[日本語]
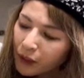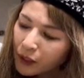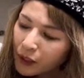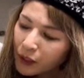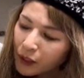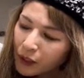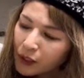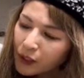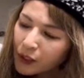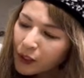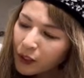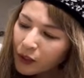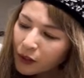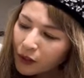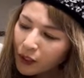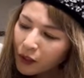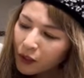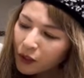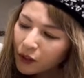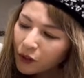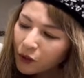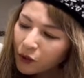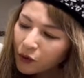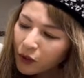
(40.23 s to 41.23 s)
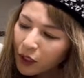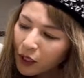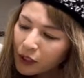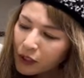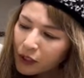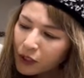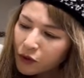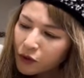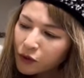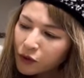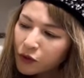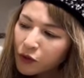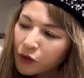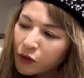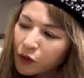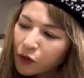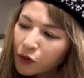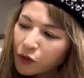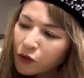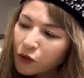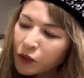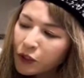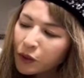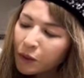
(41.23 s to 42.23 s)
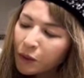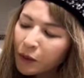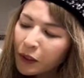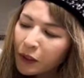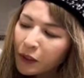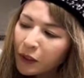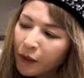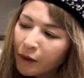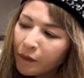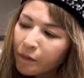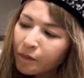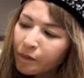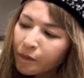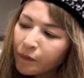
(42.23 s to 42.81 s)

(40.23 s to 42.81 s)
1年で9回座するでしょ月番で。